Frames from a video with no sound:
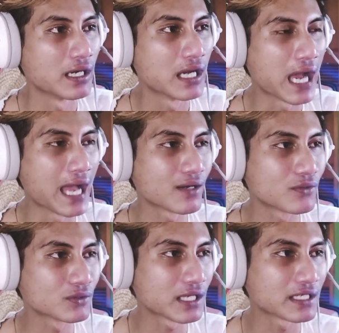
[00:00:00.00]

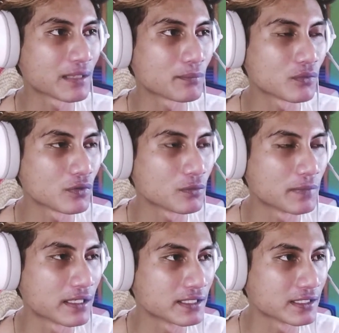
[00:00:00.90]
anggota 60
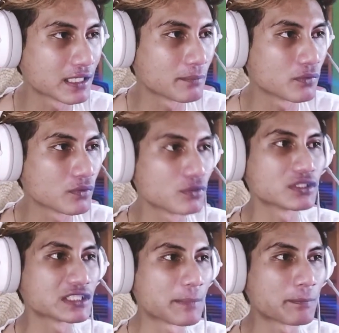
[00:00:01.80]
banding 60
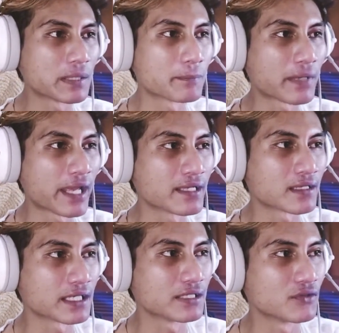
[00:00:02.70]
sepi player
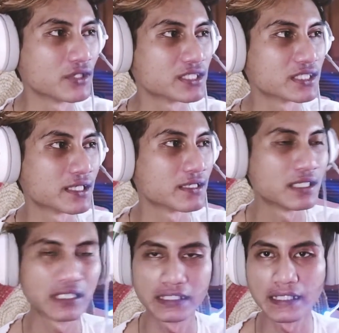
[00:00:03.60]
Indonesia
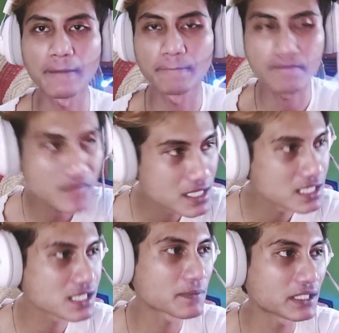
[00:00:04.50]
ya
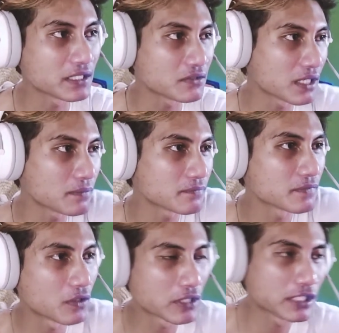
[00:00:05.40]
seperti itulah
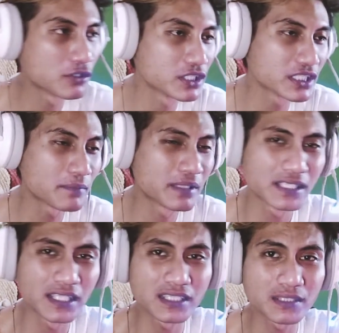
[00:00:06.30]
orang Indonesia
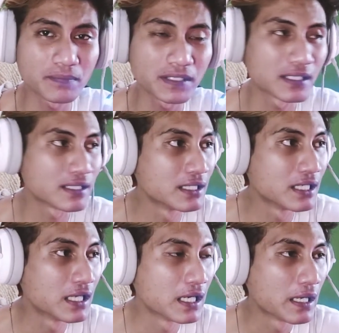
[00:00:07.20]
banyak yang sepi ya.
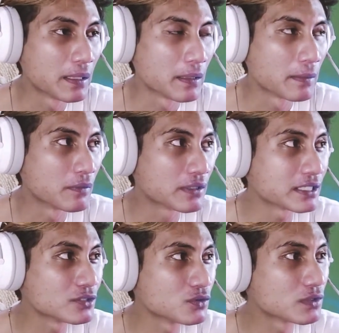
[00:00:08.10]

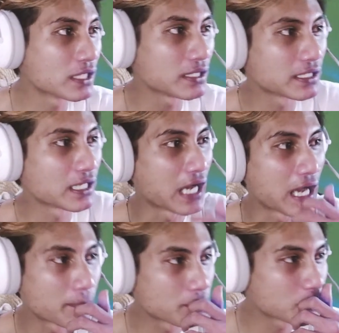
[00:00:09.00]
Mungkin juga yang
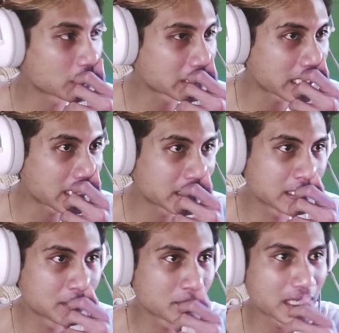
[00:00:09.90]
upload tentang
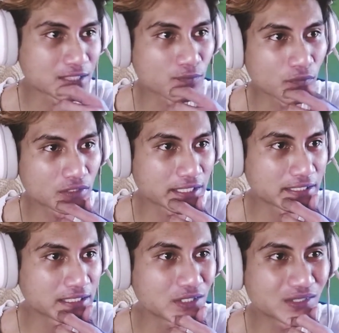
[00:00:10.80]
game Last Fortress
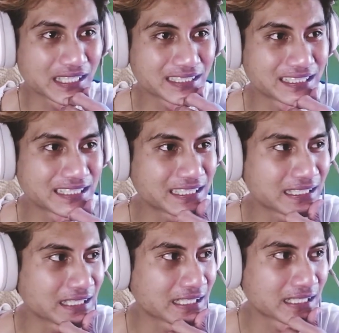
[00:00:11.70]
ini juga sedikit
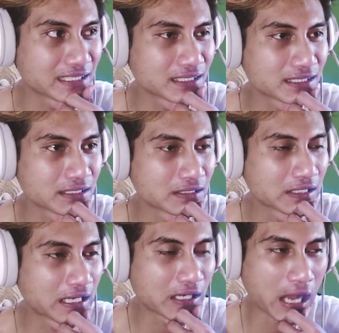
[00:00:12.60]
nih guys.
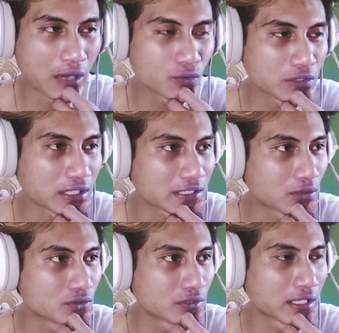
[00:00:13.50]
Ya aku kurang
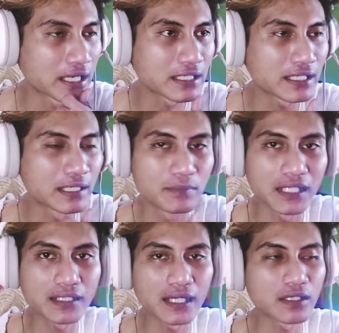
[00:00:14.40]
tahu juga karena
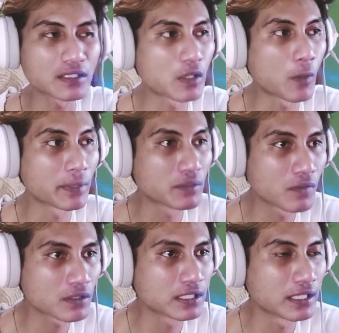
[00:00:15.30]
gamenya kan open
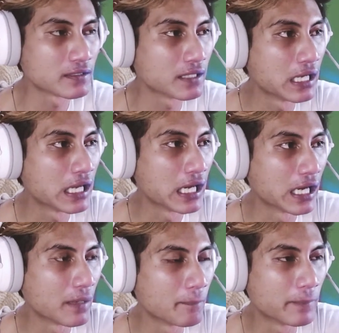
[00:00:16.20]
world dan
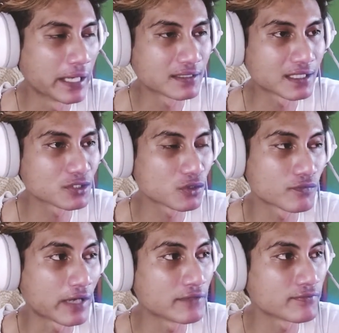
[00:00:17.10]
uh, battle
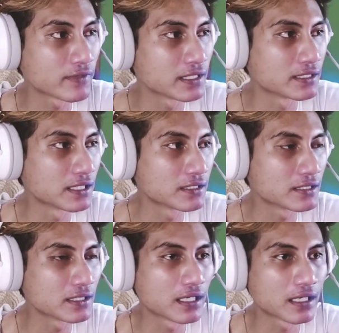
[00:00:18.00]
survival ya.
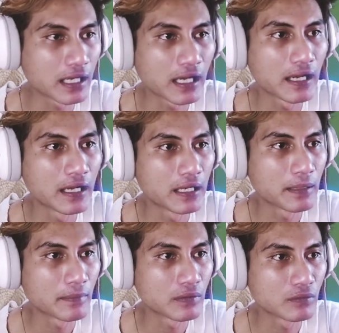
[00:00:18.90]
Jadi ya
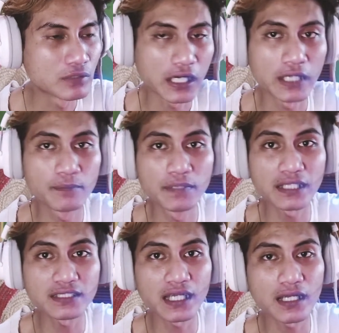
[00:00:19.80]
udah kayak
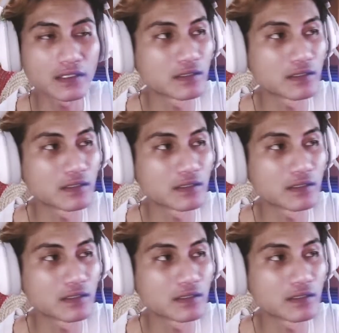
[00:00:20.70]
biasa